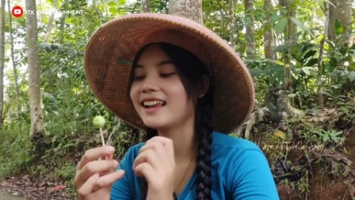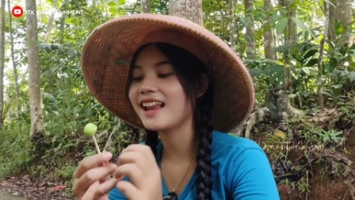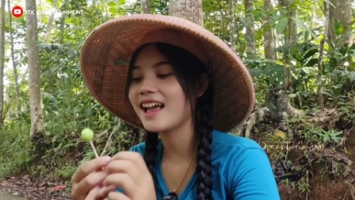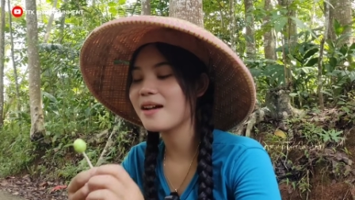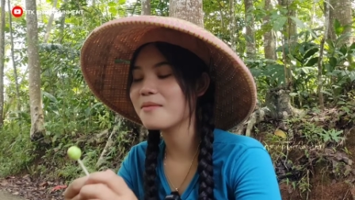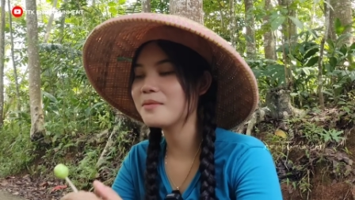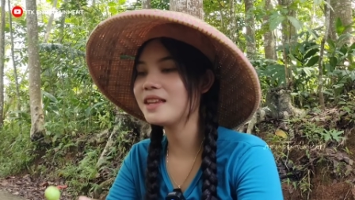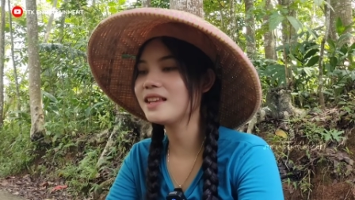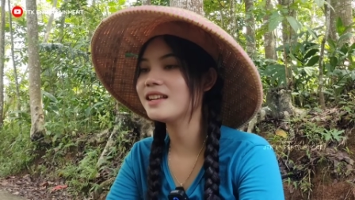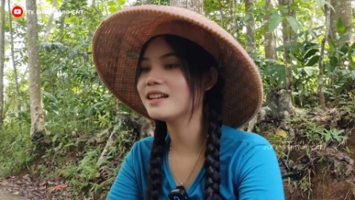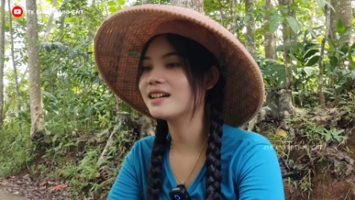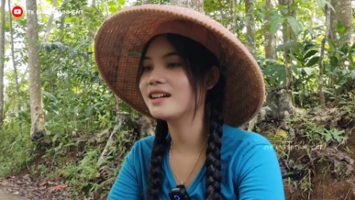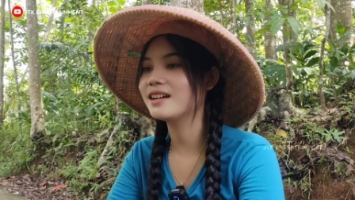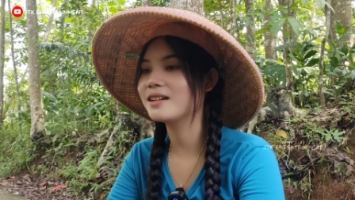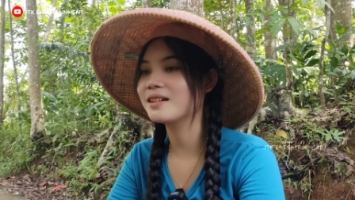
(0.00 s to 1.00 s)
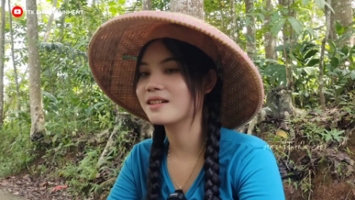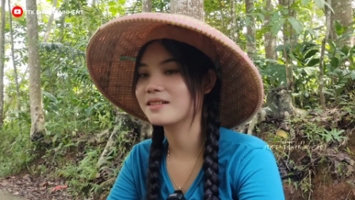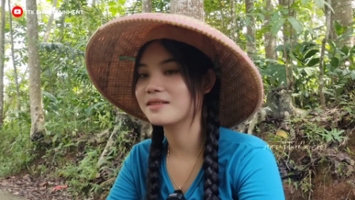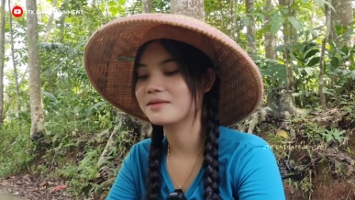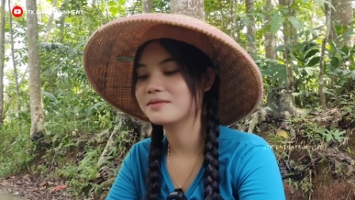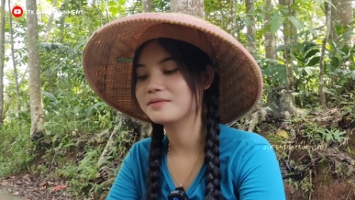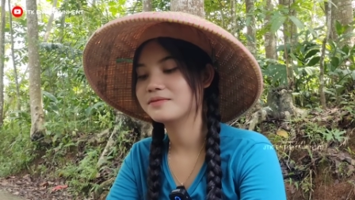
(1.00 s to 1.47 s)
karena Amin hmm. yang
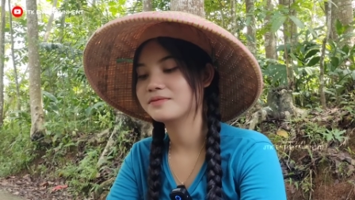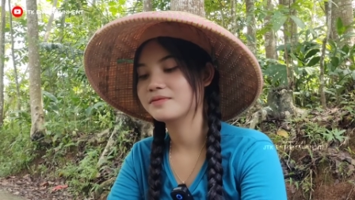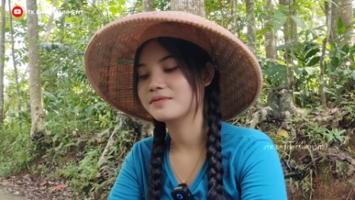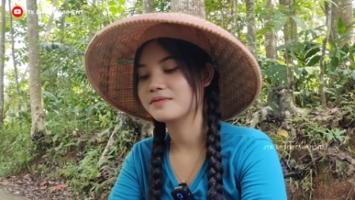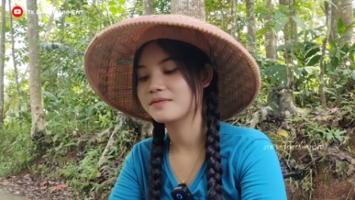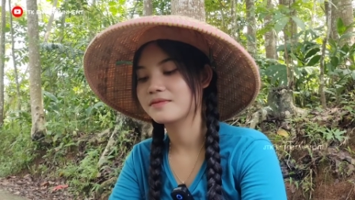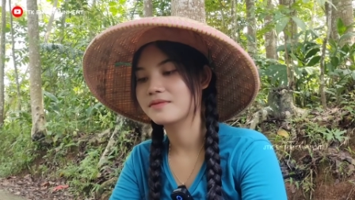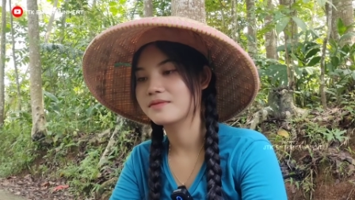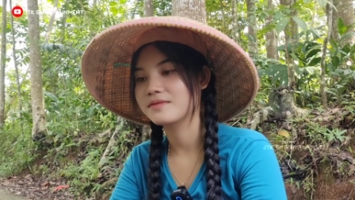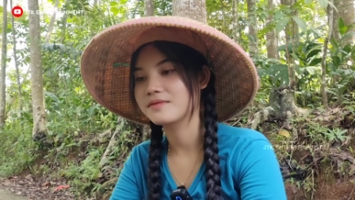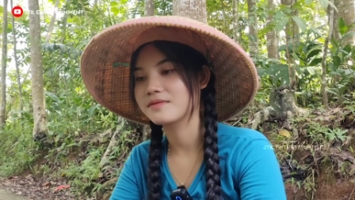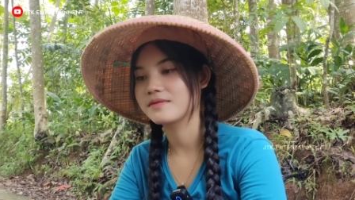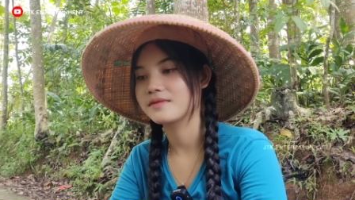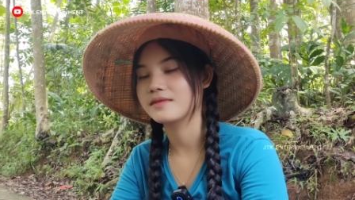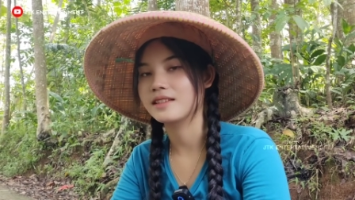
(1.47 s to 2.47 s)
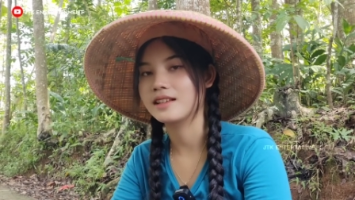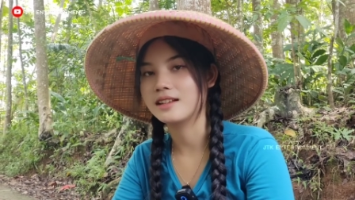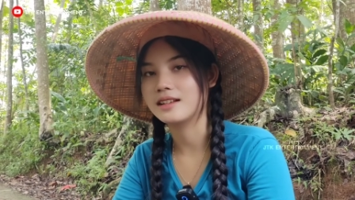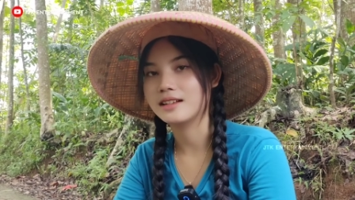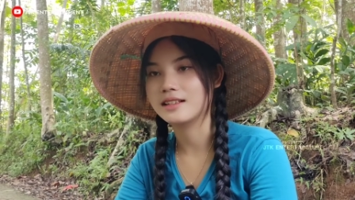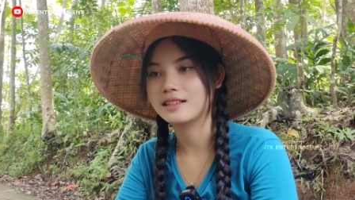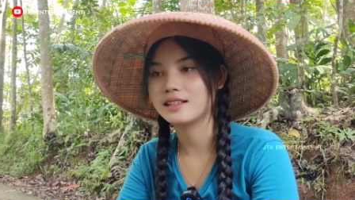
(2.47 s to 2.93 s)
sering
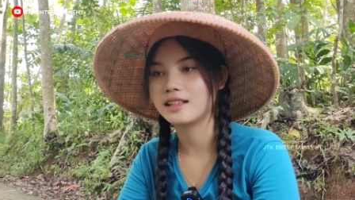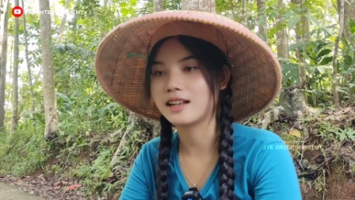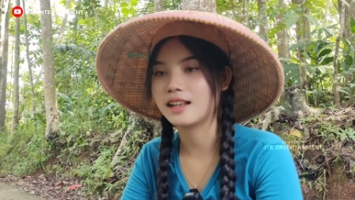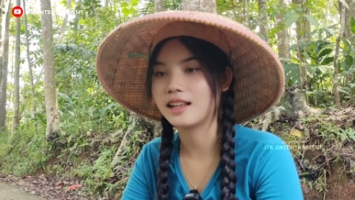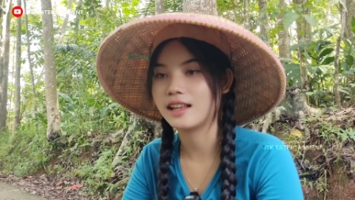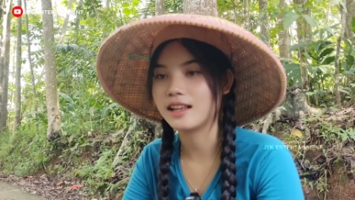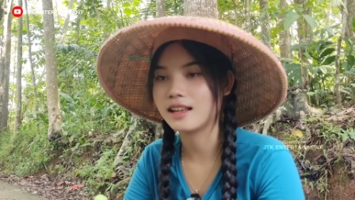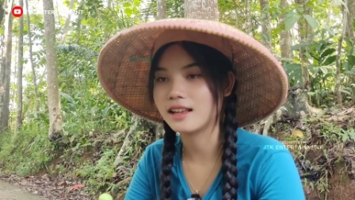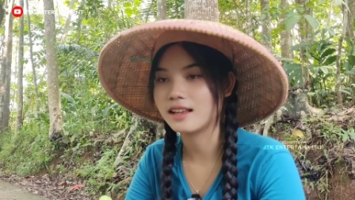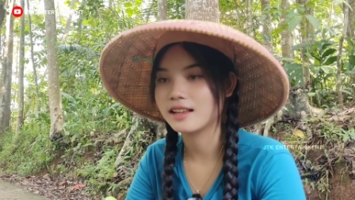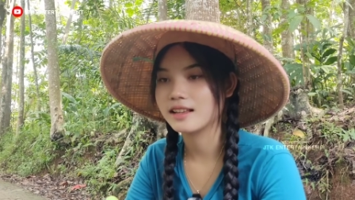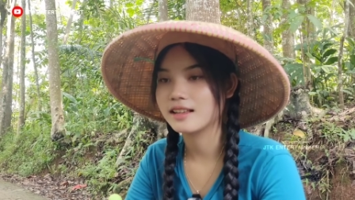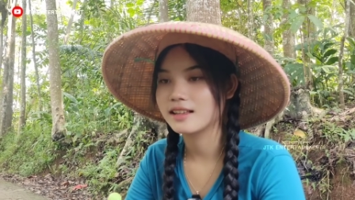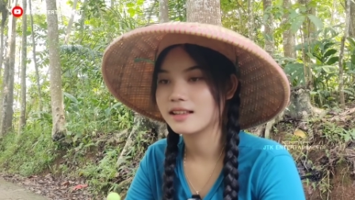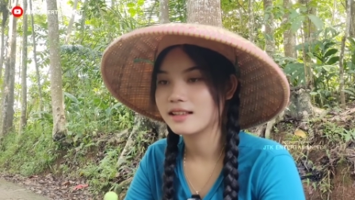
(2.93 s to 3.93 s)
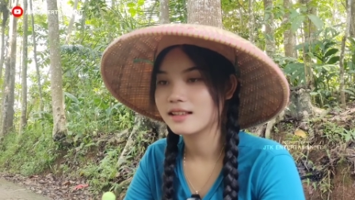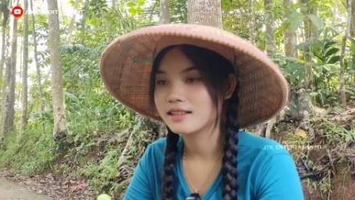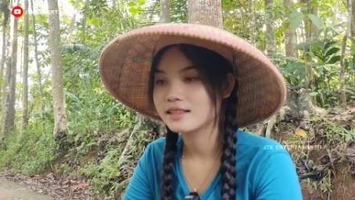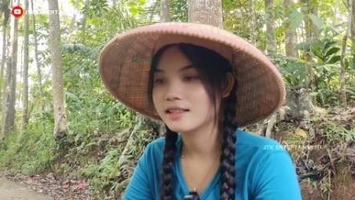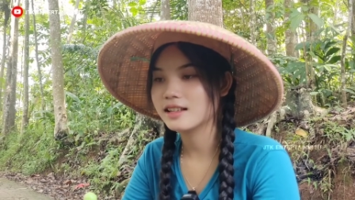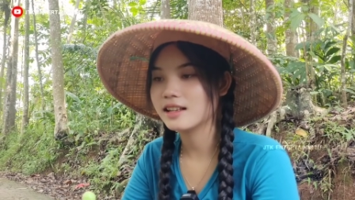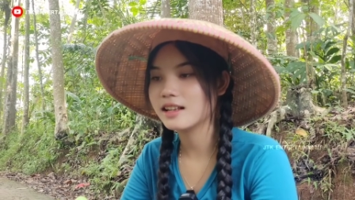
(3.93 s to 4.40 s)
sering sering,
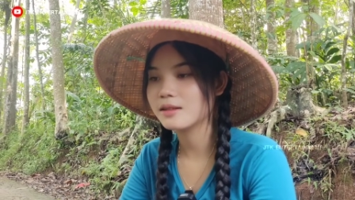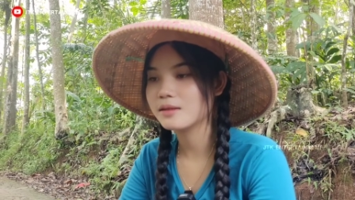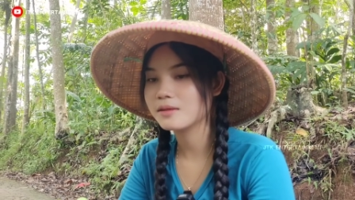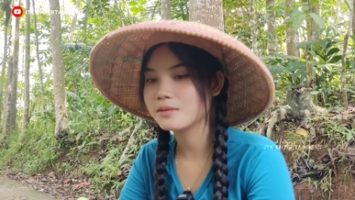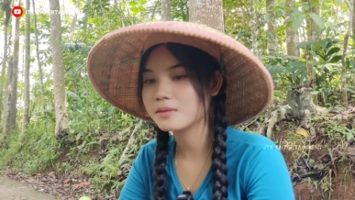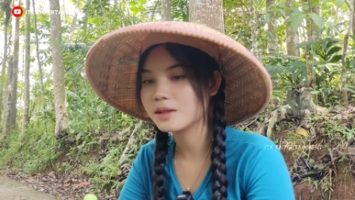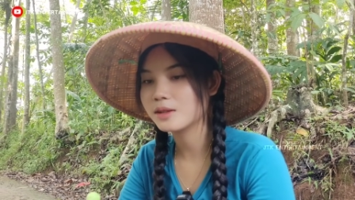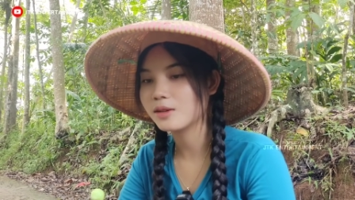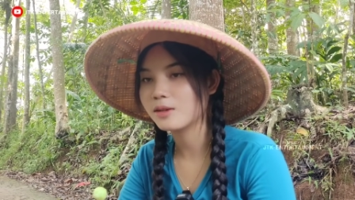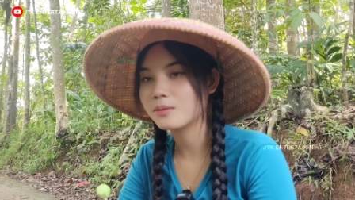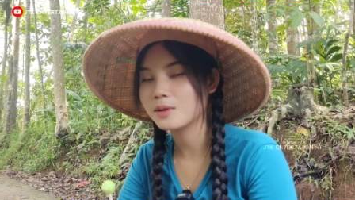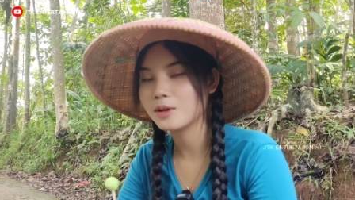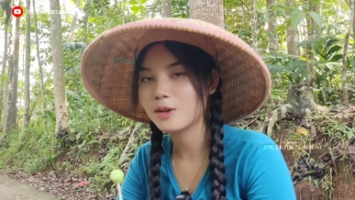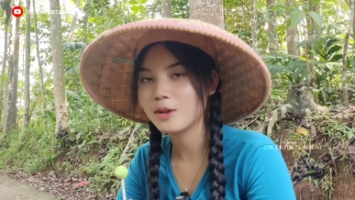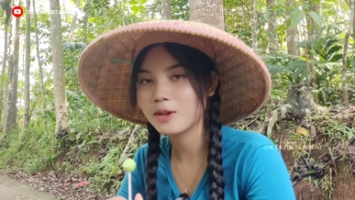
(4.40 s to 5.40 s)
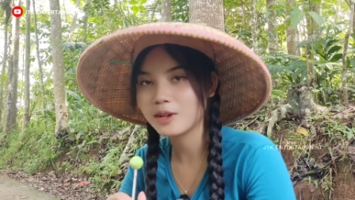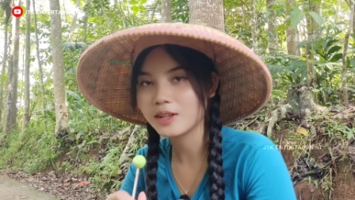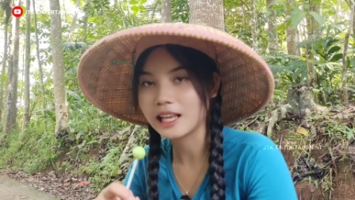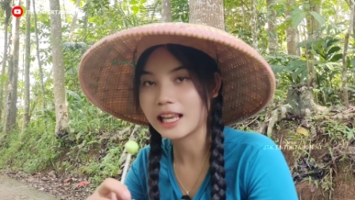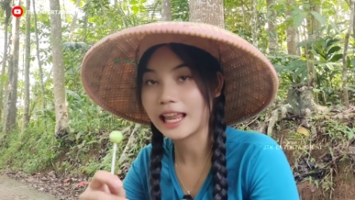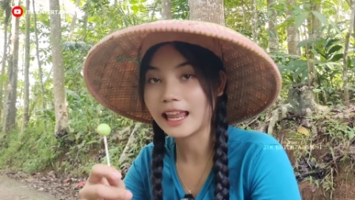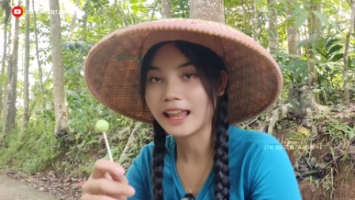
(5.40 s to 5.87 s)
sering kesini menolong
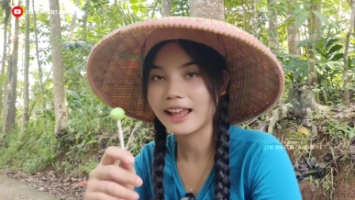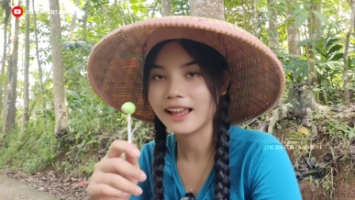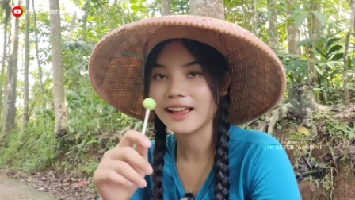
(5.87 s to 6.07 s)
neng